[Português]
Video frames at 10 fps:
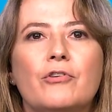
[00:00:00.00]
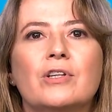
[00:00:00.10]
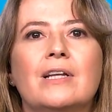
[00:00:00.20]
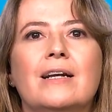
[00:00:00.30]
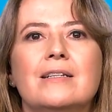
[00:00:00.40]

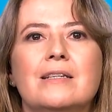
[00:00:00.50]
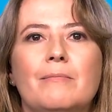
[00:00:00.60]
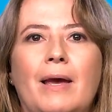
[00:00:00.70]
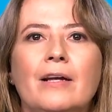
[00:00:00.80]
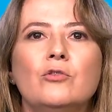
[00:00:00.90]

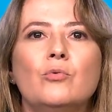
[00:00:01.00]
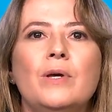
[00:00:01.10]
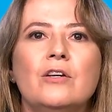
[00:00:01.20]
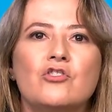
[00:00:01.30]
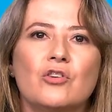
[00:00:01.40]
fortalecimento
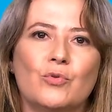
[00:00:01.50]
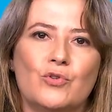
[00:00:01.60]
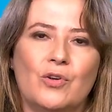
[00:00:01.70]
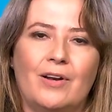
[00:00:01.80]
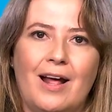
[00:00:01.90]

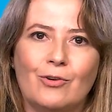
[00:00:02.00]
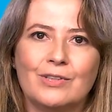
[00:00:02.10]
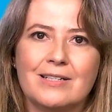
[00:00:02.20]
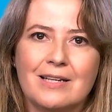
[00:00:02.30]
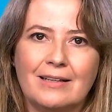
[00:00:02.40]
institucional
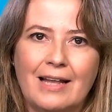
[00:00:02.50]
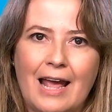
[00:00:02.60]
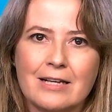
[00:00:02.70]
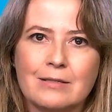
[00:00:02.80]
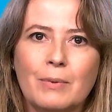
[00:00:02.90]
da
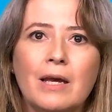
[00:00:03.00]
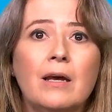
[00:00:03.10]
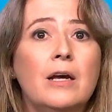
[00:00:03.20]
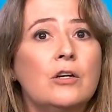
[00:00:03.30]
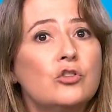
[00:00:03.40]
CETESB
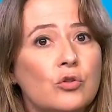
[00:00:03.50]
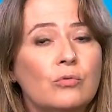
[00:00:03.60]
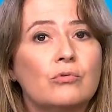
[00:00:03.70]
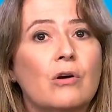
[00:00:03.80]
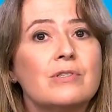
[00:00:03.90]

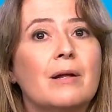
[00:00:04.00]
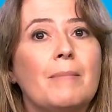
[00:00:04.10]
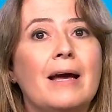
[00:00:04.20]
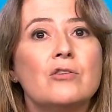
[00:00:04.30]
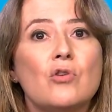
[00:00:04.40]
junto aos
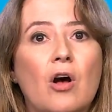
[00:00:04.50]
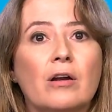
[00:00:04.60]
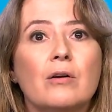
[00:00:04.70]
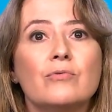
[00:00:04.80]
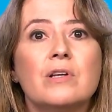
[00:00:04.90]
demais
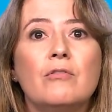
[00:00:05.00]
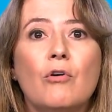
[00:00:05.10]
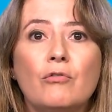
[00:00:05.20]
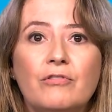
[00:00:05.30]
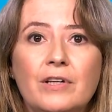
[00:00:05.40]
órgãos
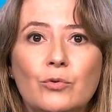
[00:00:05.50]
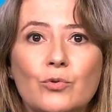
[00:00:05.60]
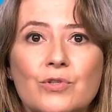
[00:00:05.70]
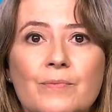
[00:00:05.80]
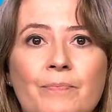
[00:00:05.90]

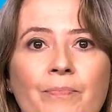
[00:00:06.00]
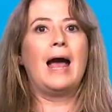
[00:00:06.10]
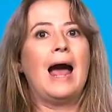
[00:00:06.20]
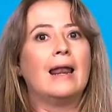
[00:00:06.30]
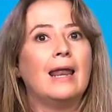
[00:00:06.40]
envolvidos
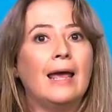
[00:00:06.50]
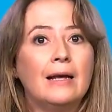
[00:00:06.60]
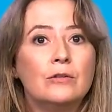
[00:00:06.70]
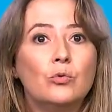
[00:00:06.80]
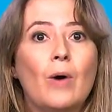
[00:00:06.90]

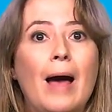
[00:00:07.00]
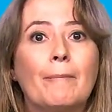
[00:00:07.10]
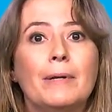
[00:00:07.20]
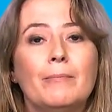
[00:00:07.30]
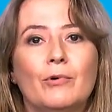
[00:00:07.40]
além do
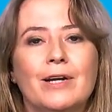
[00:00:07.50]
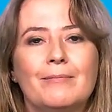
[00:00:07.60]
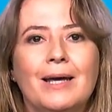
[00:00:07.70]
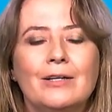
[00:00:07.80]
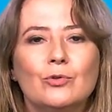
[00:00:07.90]

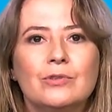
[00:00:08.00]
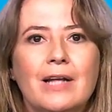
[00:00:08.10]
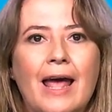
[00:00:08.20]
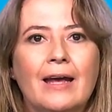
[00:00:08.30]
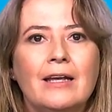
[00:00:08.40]
aprimoramento
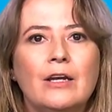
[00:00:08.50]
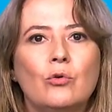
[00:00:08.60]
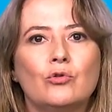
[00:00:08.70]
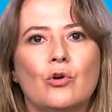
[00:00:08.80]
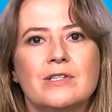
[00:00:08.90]

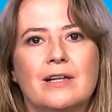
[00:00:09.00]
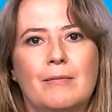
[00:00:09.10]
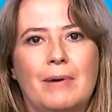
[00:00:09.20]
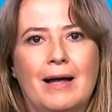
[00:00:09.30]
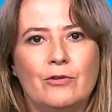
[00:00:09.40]
técnico dos
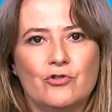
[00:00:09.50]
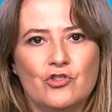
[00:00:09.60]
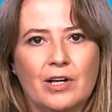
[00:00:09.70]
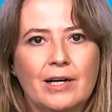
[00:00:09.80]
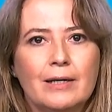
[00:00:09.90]
trabalhos
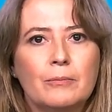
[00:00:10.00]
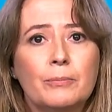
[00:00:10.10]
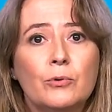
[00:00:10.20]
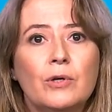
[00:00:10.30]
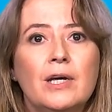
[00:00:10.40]
de
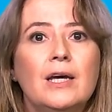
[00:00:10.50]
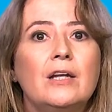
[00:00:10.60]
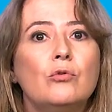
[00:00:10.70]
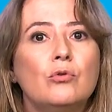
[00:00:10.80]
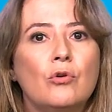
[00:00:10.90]
campo
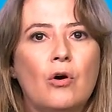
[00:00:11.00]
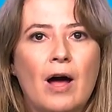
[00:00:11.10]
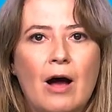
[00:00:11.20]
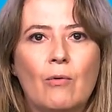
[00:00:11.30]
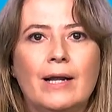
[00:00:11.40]
e do
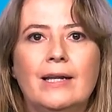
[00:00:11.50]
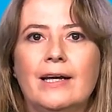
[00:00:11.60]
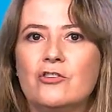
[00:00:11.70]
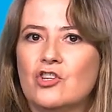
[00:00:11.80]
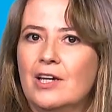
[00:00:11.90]
know-how
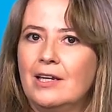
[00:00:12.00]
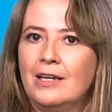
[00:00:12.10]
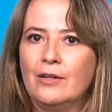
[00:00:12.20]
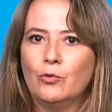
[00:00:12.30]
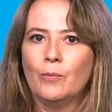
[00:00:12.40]
ali
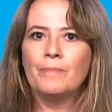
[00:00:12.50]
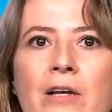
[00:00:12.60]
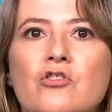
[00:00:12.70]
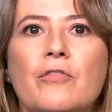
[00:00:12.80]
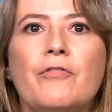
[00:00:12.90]
adquirido,
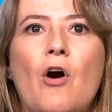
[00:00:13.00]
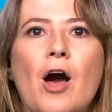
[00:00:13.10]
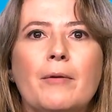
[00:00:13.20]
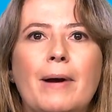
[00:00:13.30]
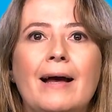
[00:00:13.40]
de
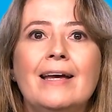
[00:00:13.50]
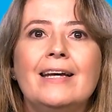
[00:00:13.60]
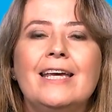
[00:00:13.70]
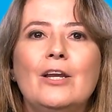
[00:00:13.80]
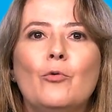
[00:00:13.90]
forma
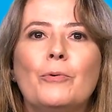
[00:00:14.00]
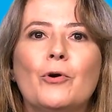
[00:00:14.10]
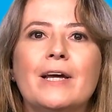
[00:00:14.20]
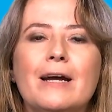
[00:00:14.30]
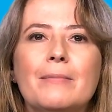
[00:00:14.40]
que no
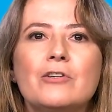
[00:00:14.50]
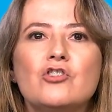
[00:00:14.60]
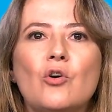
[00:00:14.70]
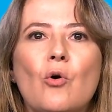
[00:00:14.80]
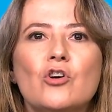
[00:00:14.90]
programa
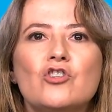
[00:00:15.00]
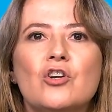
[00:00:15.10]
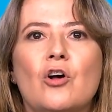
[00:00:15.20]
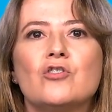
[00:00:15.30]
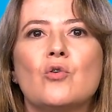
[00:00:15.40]
de hoje
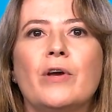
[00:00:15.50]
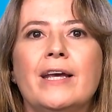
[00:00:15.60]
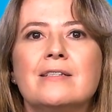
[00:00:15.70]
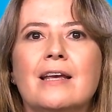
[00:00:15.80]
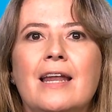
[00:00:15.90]
nós
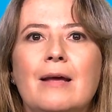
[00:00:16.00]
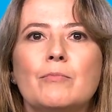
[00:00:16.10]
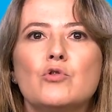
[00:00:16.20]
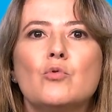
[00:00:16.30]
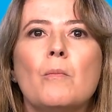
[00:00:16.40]

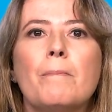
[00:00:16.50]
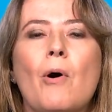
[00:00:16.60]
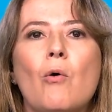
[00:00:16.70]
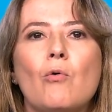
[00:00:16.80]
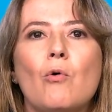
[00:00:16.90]
conheceremos um
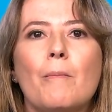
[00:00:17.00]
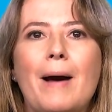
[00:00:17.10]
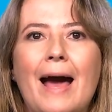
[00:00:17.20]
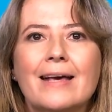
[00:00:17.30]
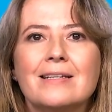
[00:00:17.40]
pouco
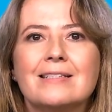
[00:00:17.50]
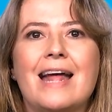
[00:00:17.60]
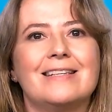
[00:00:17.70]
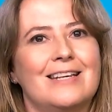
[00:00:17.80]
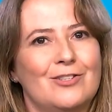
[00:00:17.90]
mais
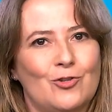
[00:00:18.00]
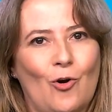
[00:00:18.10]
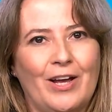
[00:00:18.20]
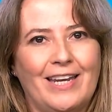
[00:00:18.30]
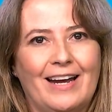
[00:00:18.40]
dessa
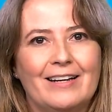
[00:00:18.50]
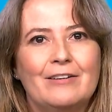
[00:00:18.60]
história.